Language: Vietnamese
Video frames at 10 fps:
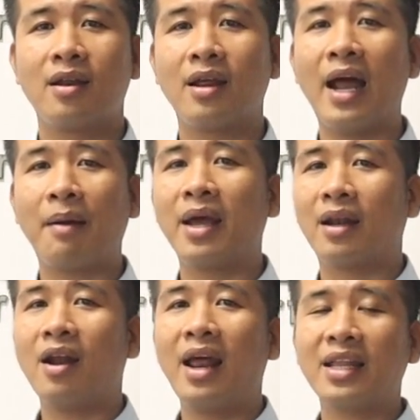thì đặc biệt
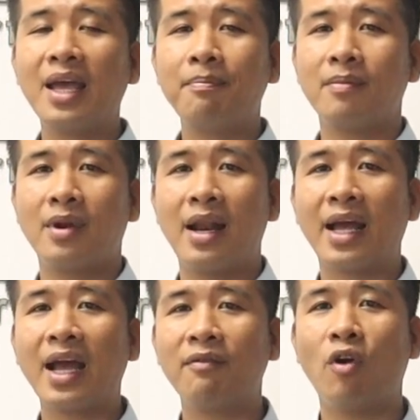nó là thép, là
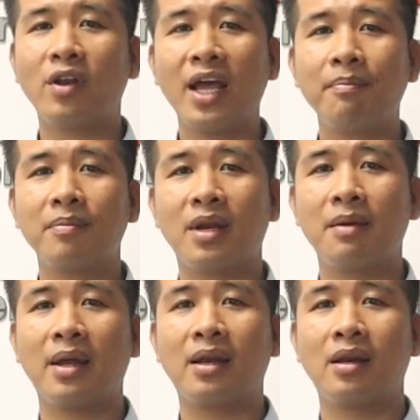các cái phôi thép thì
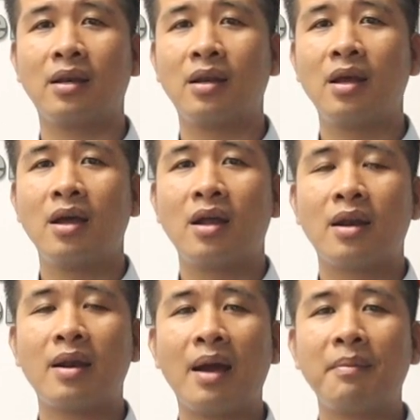mình
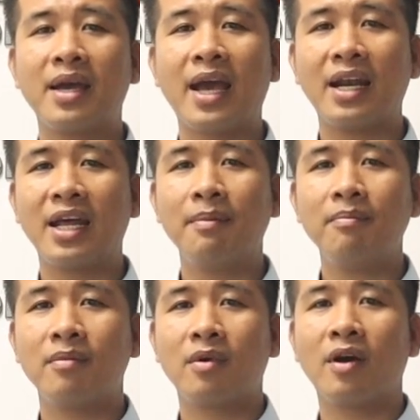đang bị khan hiếm.